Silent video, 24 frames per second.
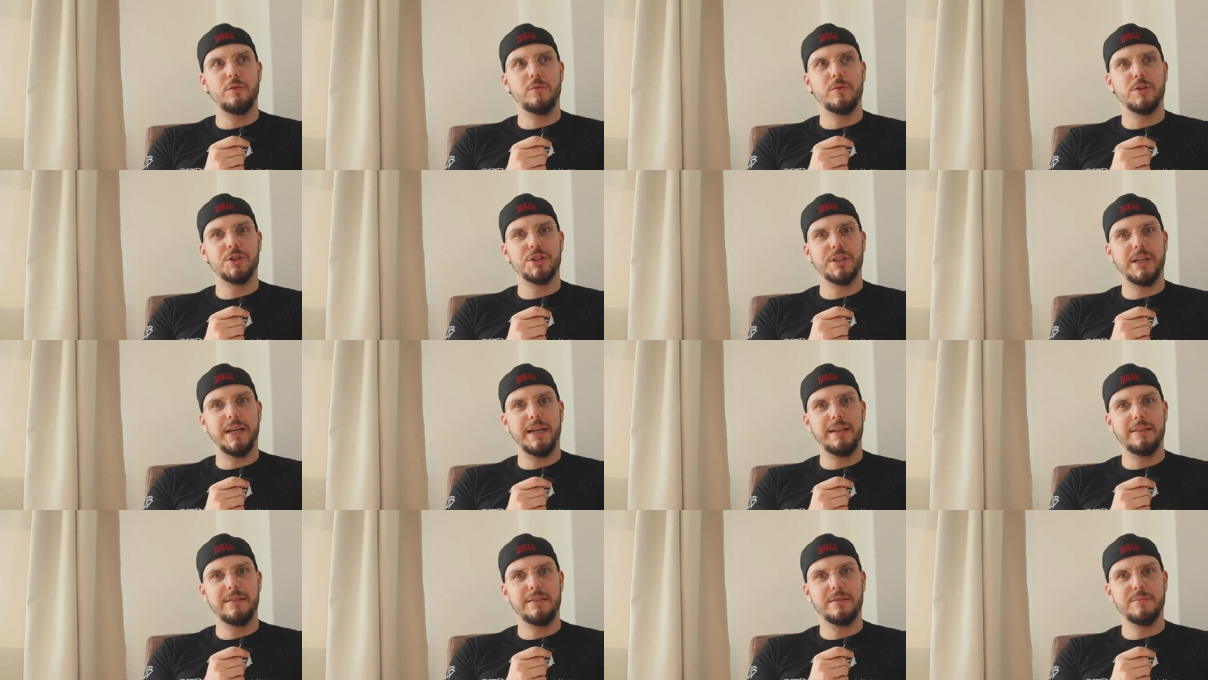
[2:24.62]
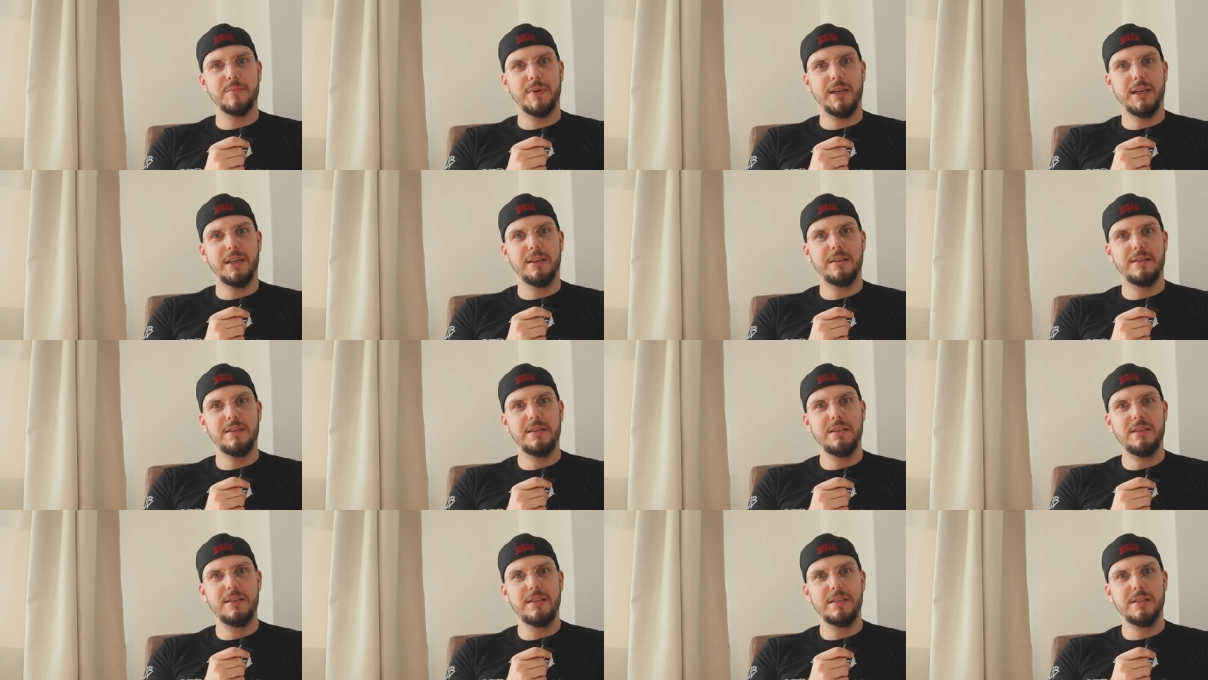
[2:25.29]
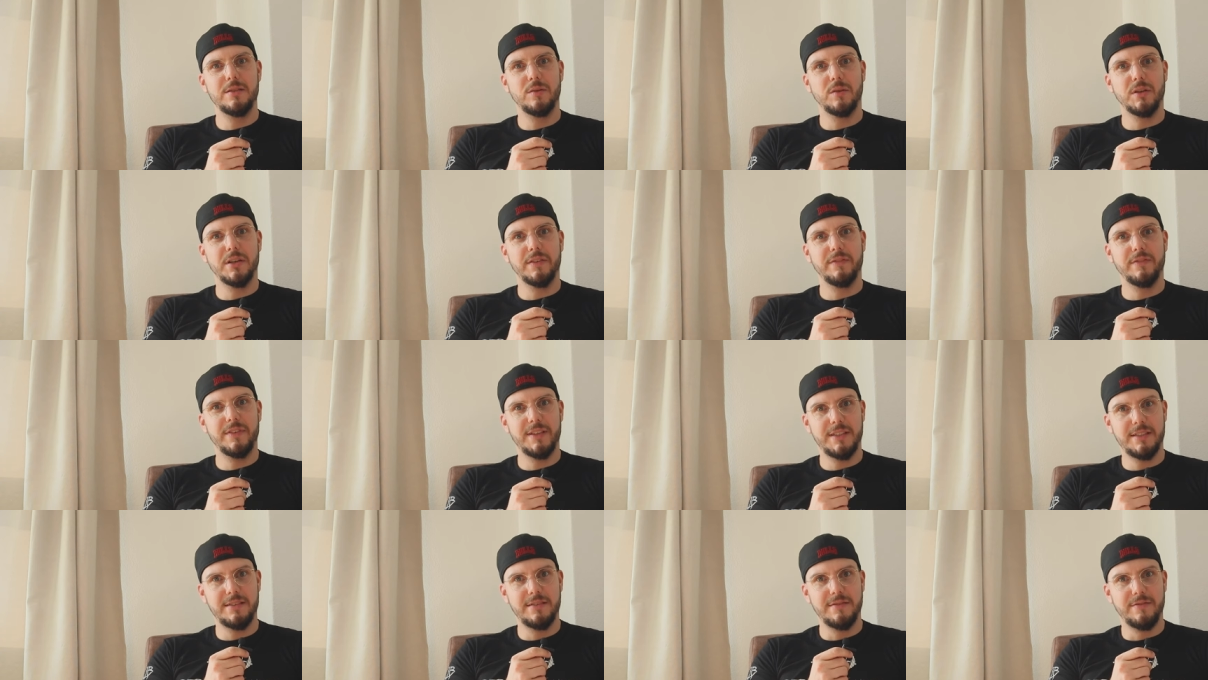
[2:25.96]
überschreitet mein Knie so einen
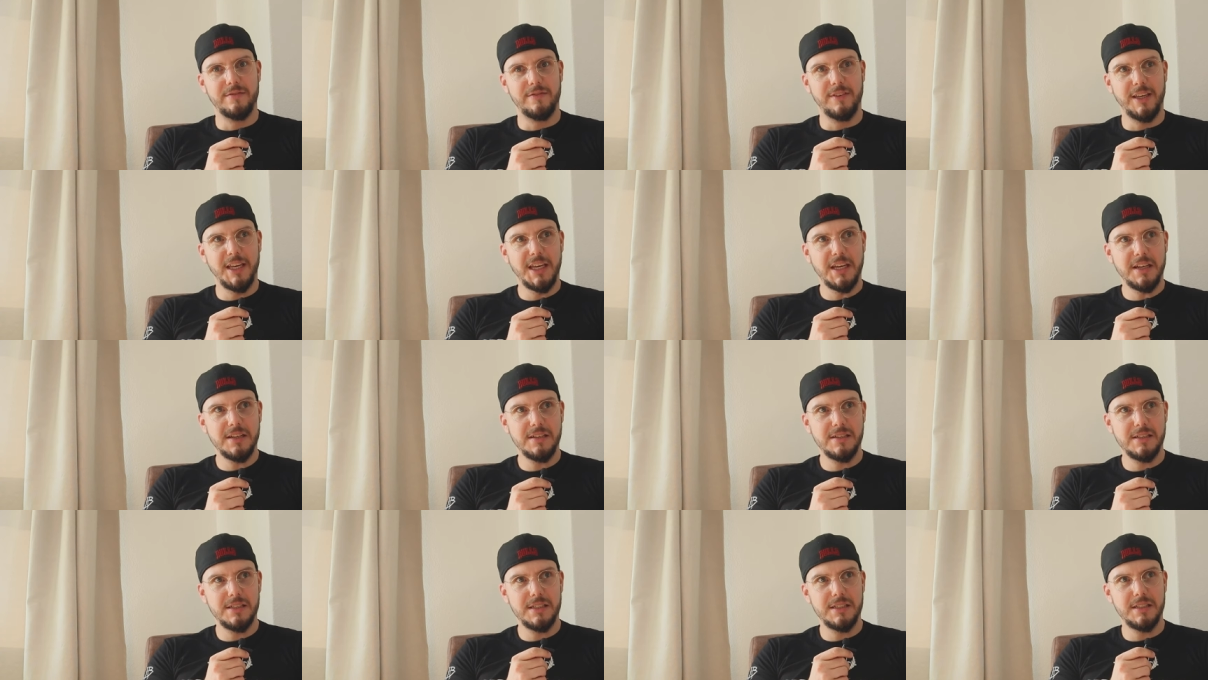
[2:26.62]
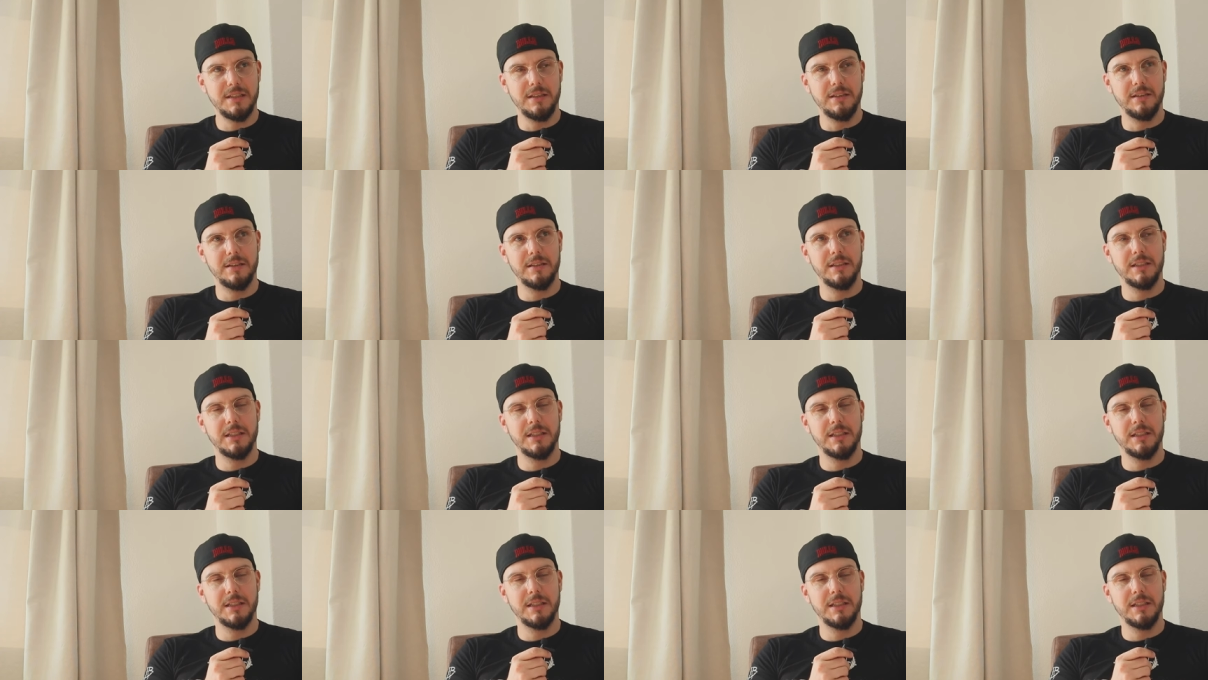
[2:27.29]
gewissen Winkel,